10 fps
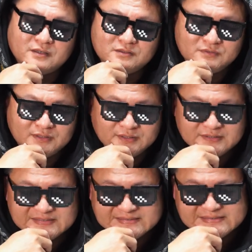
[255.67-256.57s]
啊，因为，
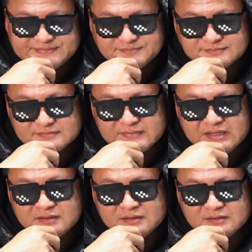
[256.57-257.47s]

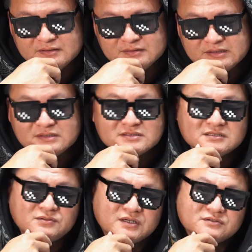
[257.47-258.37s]
呃，当时
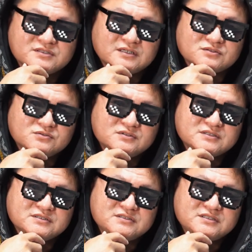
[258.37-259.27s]
的话就是想说呢，
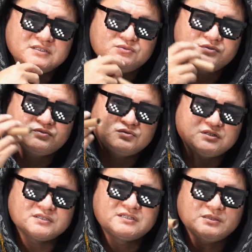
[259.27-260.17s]
是基于做
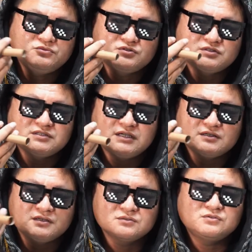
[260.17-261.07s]
这个节目，就是让
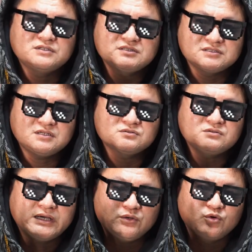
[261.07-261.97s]
更多人知道
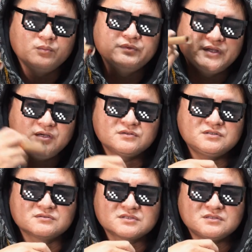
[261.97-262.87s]
说，哎，我们也有
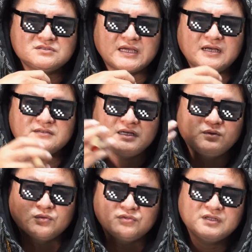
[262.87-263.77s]
这种收藏，然
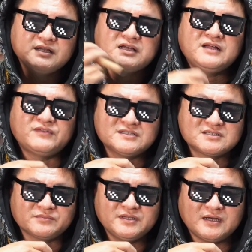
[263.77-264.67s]
后我对他的看法是
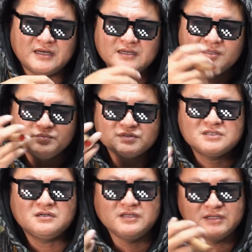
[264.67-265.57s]
怎么样啊？不知
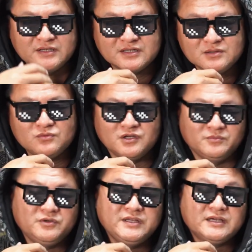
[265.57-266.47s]
道你你跟我有
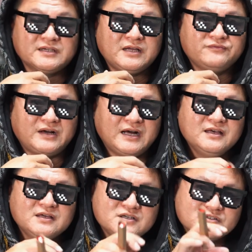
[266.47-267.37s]
没有一样的看法？
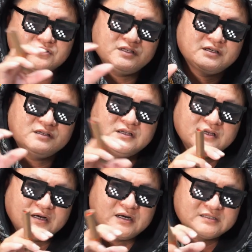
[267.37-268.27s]
所以呢，
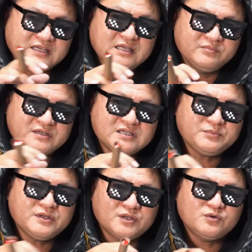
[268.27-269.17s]
呃，在影片下
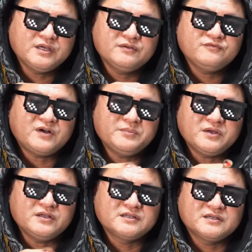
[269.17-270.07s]
面留言发
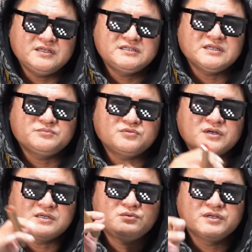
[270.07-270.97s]
表你的意见，不管
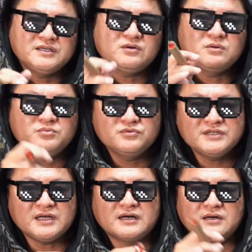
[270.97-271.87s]
跟我一样或不一
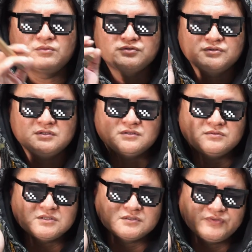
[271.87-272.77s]
样啊，我觉得都
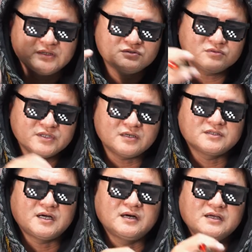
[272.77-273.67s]
是非常重要
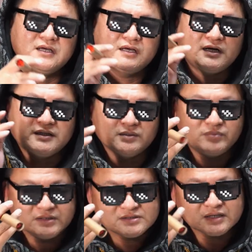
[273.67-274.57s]
的啊啊！点
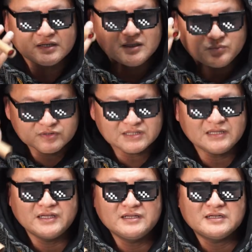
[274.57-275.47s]
评赞啊，一波三
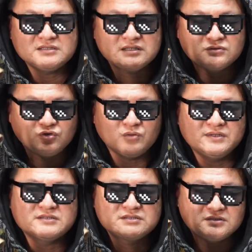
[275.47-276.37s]
连啊，这个对我们
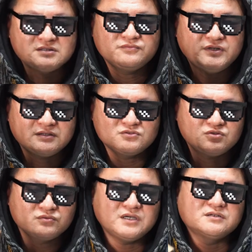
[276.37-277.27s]
来讲真的是非常
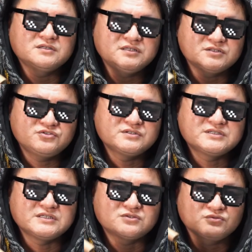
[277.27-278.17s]
重要的一个讯
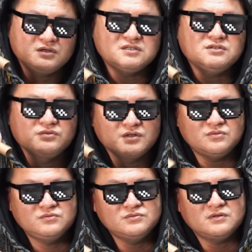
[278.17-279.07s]
息，主要是有个
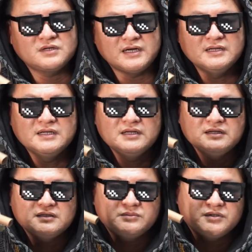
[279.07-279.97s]
互动啊。
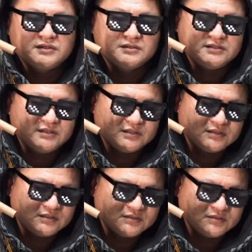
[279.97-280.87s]
那么这
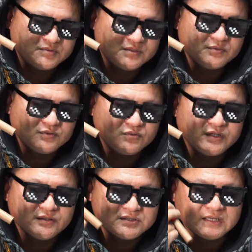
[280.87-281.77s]
个这这么多
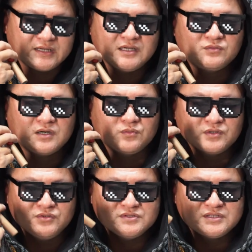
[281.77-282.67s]
年下来的话，我
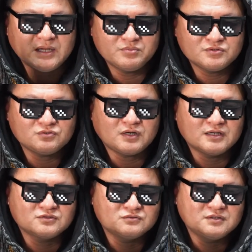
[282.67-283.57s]
的运气还不错
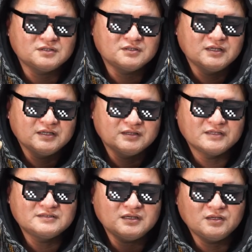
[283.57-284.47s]
啊。除了
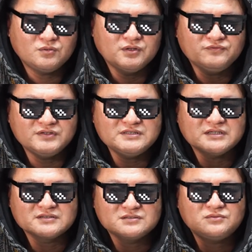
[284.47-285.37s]
点赞、留言、分
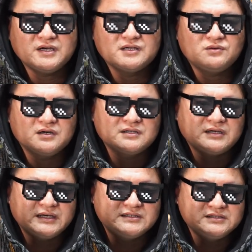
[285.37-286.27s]
享之外的话呢，
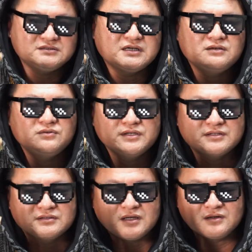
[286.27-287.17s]
还经常会
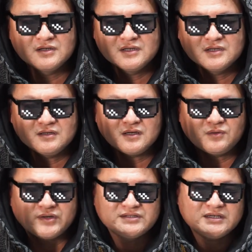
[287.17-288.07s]
得到呃
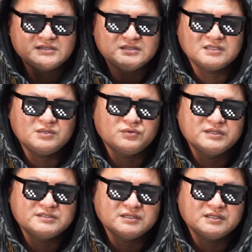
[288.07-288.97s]
玩家寄给我
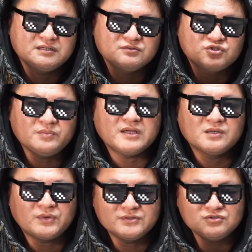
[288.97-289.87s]
一些绝版的
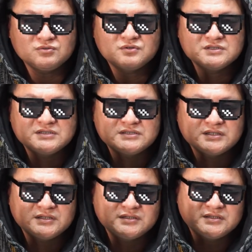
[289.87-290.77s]
玩具，或是一
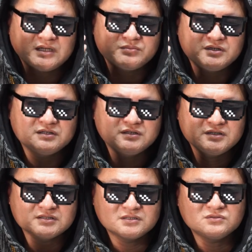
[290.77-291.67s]
些一些他们个人的一
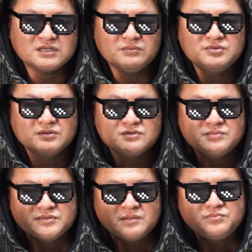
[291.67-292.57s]
个收藏品，或是
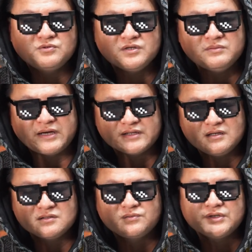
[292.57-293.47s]
比较不容易买
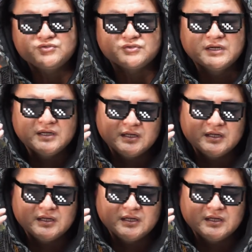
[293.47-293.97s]
到的玩具。